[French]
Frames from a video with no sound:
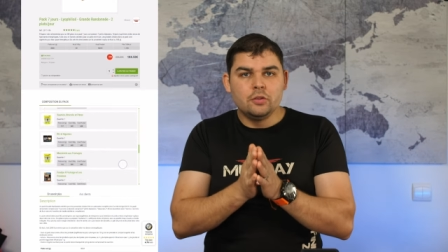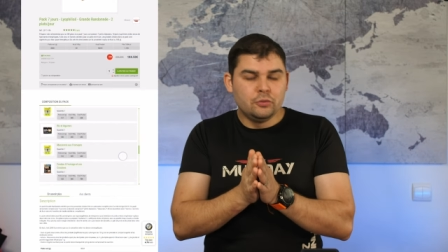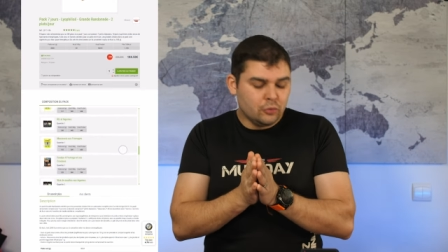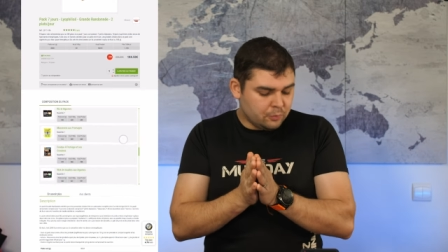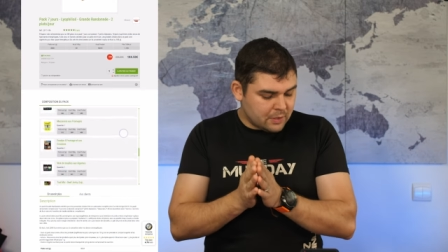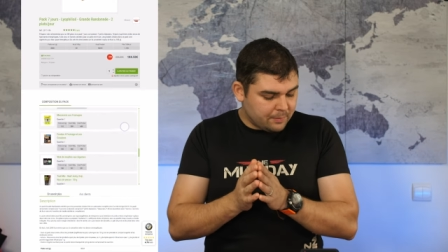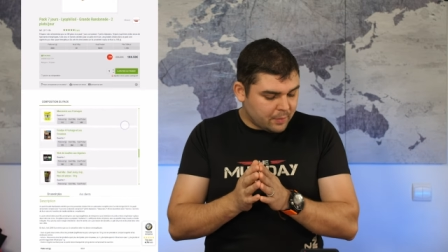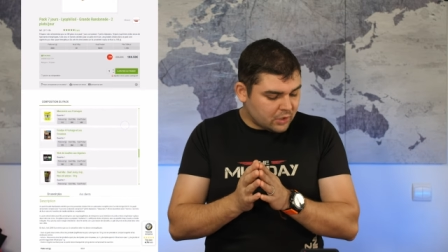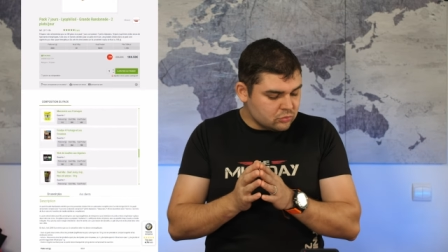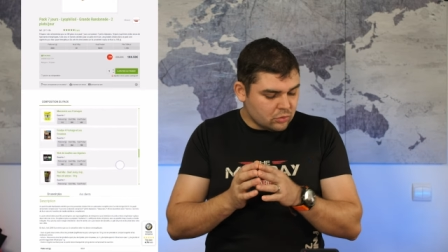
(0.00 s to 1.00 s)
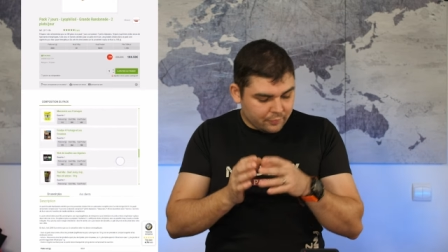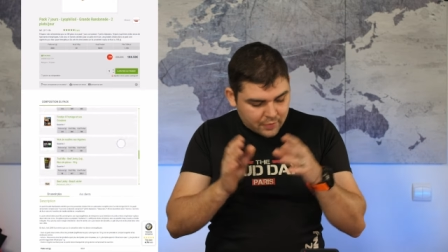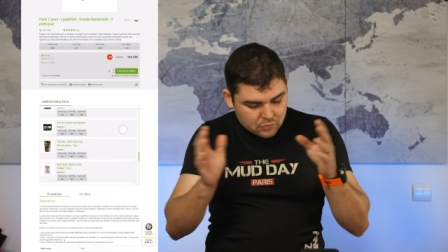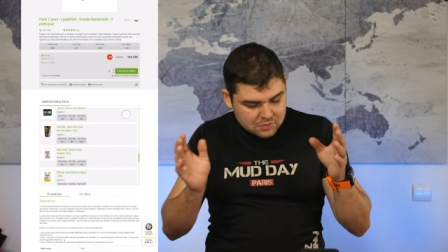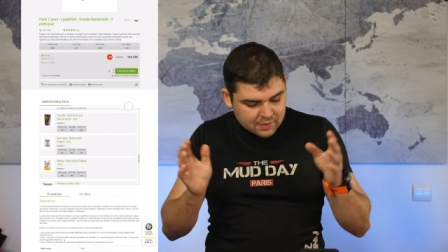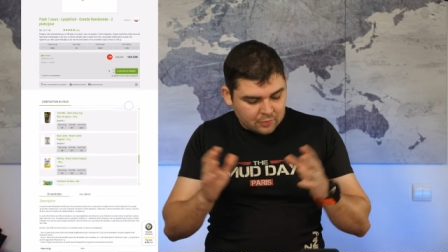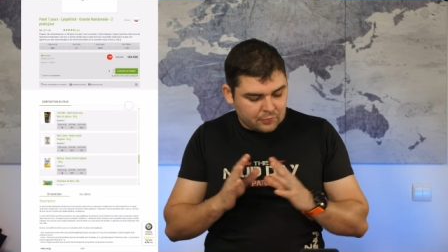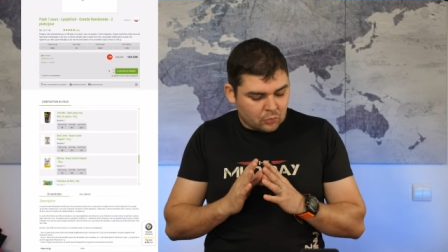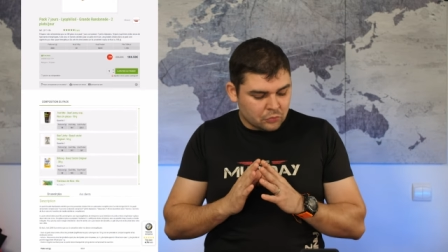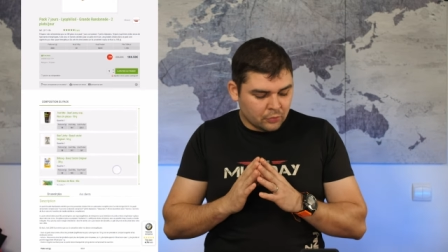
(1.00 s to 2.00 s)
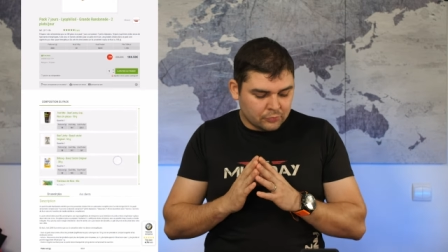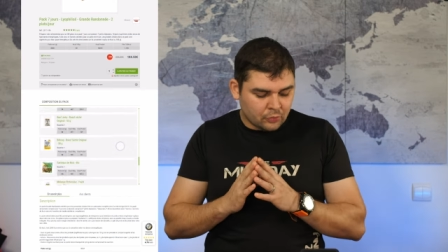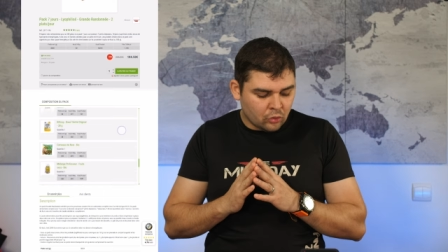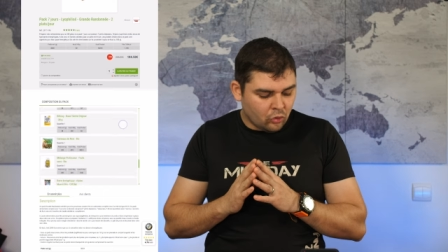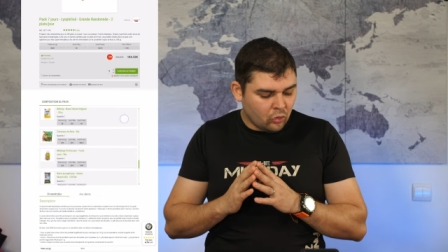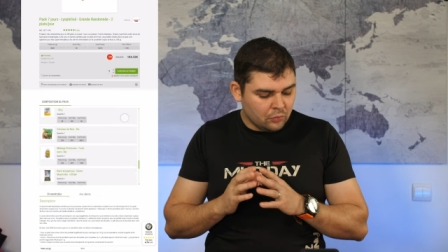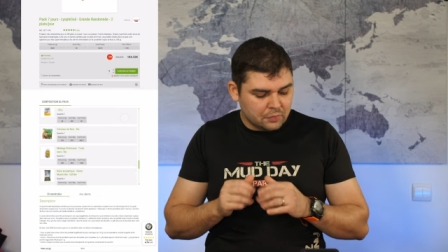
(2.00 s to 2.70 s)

2 plats par jour va coûter environ 200 euros.